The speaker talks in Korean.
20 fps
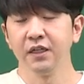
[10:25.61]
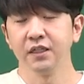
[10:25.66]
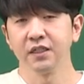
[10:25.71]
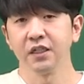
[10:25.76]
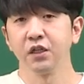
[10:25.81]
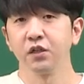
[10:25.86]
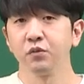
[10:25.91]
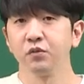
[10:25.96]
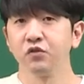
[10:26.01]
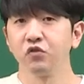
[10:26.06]

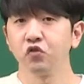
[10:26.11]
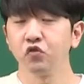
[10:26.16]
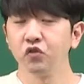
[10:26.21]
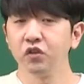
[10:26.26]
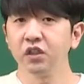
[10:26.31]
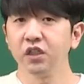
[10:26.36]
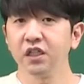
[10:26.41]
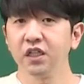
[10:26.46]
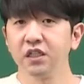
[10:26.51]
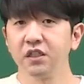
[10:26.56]
자, 여러분
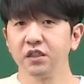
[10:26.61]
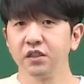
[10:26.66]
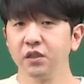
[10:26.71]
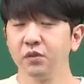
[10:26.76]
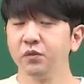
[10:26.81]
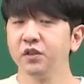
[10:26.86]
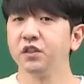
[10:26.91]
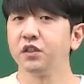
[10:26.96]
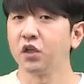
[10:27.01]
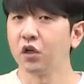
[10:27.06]
수능이란
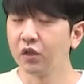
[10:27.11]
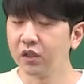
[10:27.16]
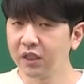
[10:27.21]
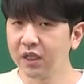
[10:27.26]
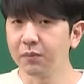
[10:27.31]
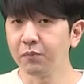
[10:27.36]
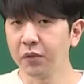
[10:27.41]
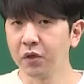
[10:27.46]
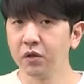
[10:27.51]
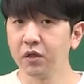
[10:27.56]
시험은
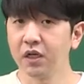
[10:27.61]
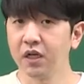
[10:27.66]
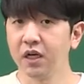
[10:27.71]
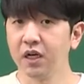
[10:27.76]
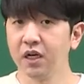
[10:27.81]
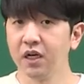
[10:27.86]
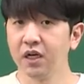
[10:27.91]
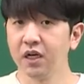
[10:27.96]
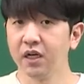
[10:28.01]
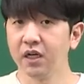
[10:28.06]
절대
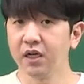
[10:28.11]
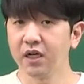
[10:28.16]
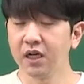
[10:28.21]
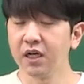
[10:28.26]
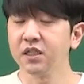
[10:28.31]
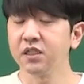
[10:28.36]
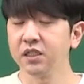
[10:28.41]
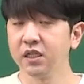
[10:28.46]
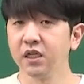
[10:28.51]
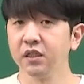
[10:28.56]

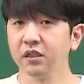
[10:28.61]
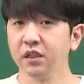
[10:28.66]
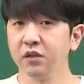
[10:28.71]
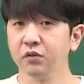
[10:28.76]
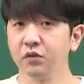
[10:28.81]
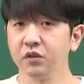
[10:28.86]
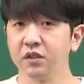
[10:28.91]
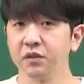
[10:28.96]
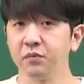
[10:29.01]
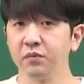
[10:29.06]
평가가
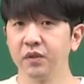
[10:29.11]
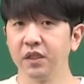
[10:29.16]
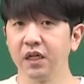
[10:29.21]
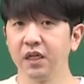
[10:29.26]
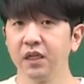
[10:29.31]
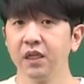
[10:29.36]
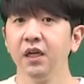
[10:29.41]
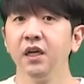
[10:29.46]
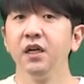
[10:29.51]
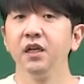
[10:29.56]
시행되고 있습니다.